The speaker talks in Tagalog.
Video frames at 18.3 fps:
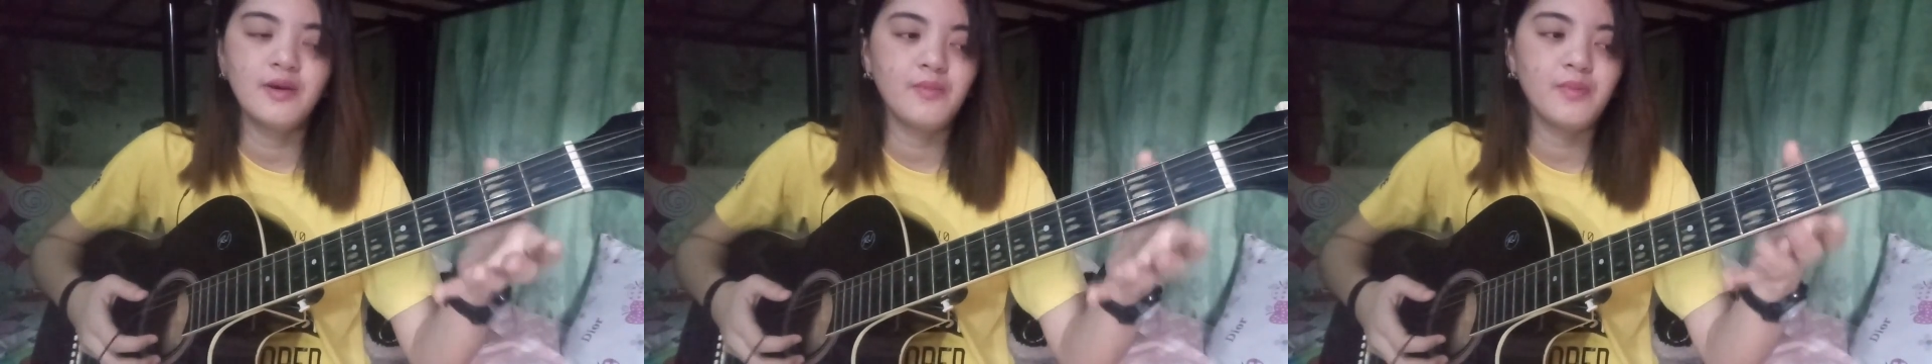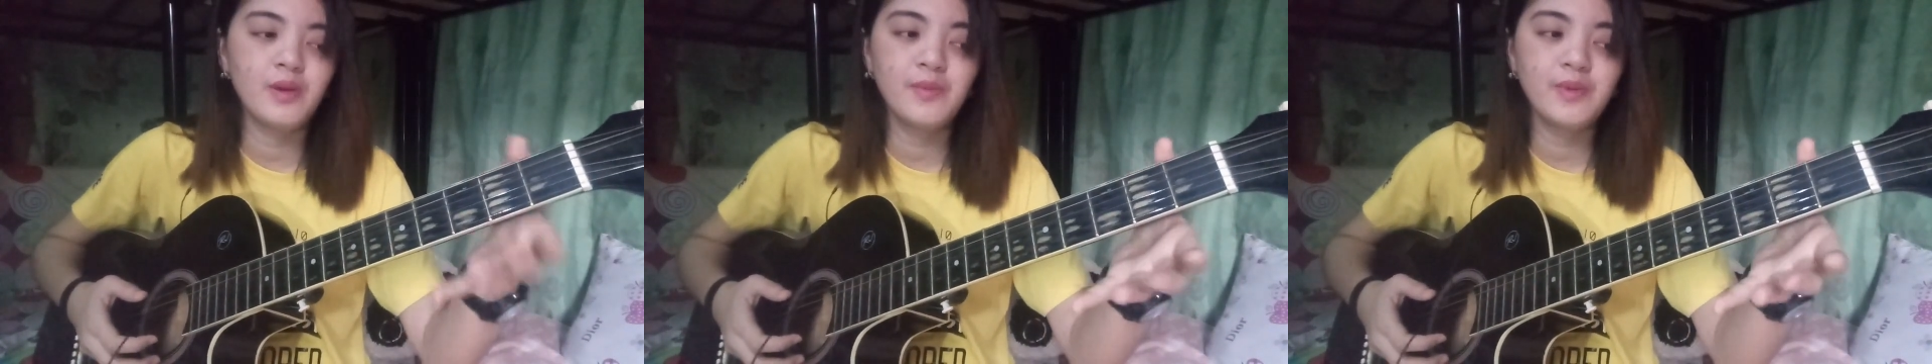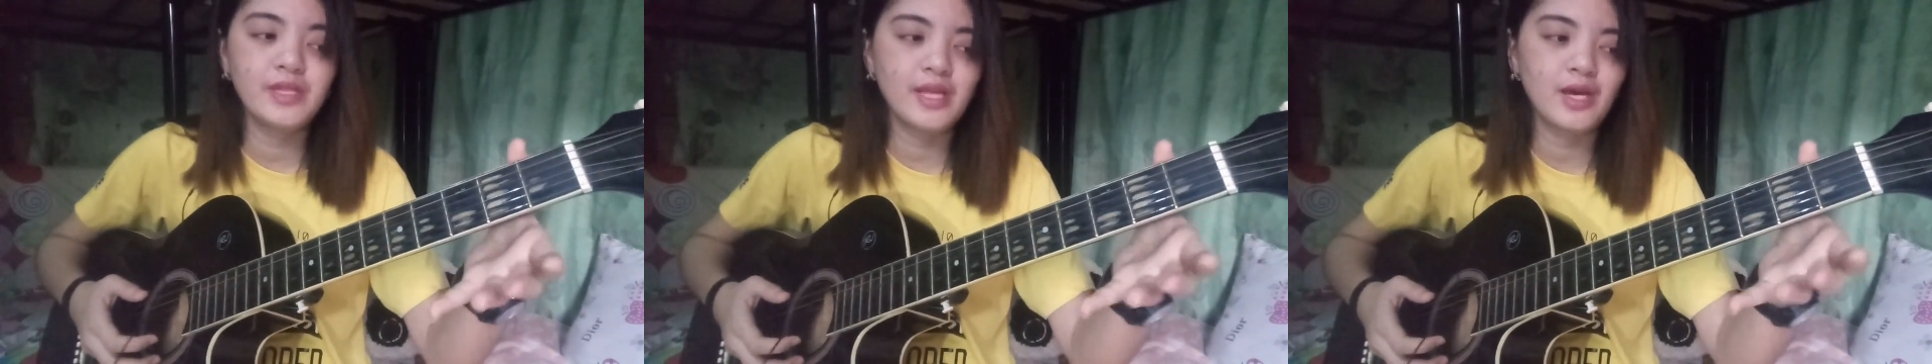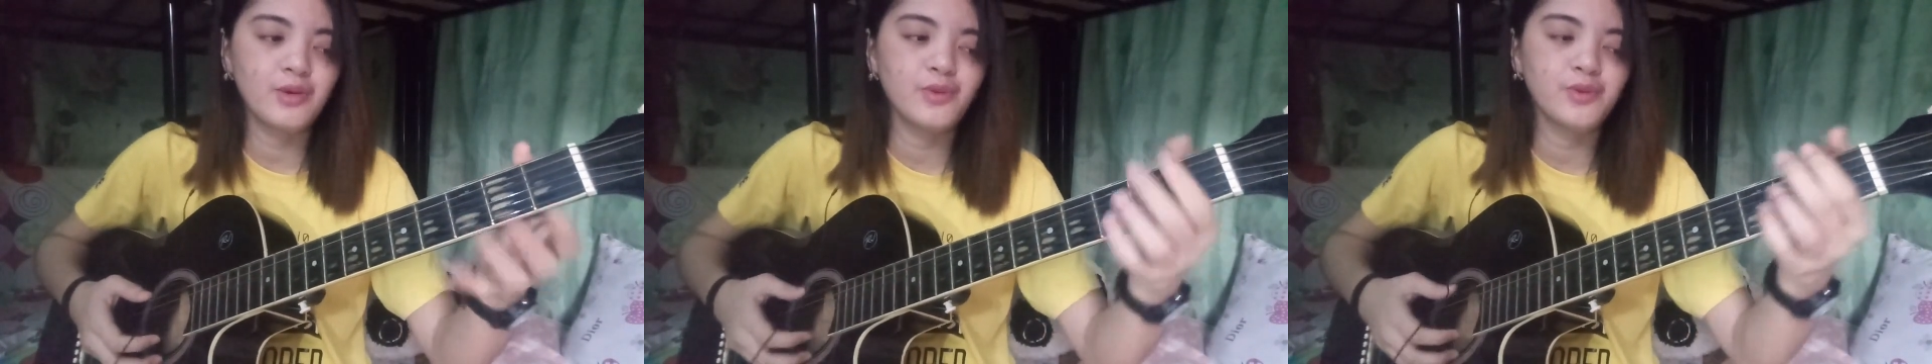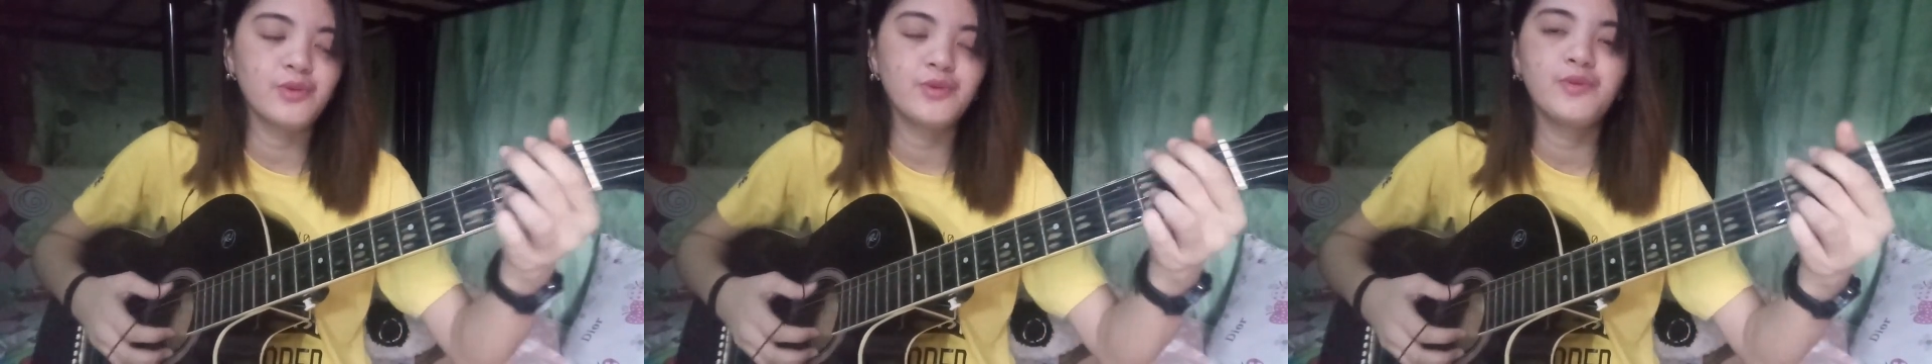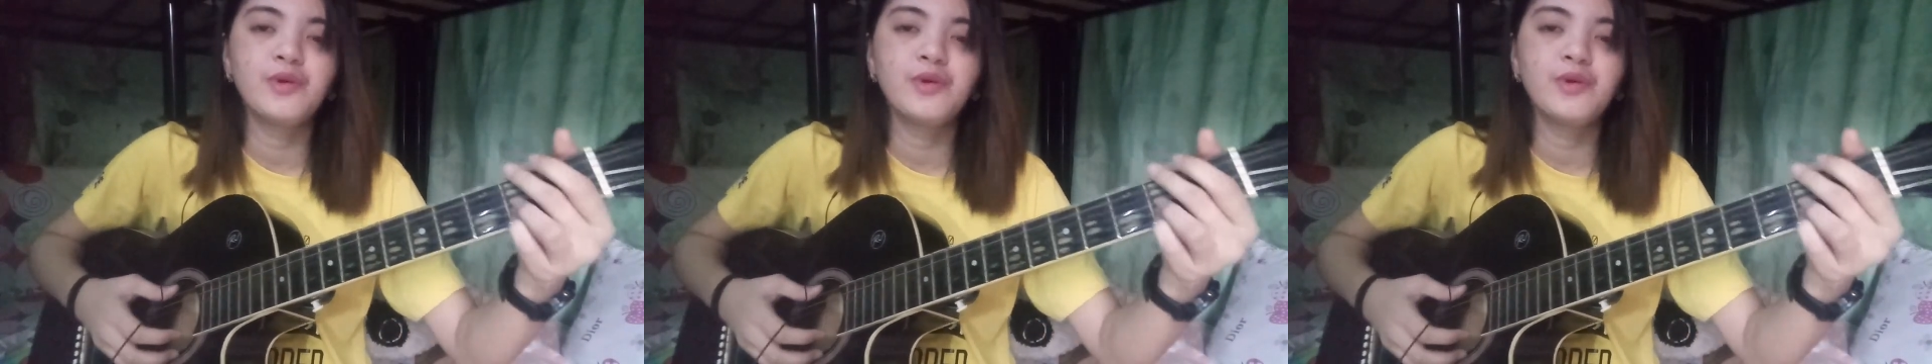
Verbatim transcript: pagbitaw.